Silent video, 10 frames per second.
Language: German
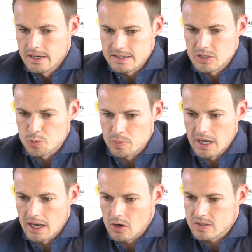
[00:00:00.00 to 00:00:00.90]
dieses
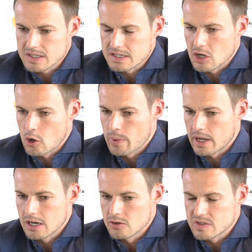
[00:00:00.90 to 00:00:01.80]
Spiel ja auch sehr sauber
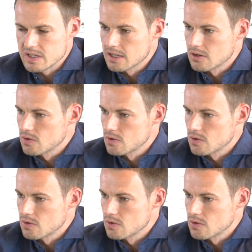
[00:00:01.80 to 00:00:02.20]
analysieren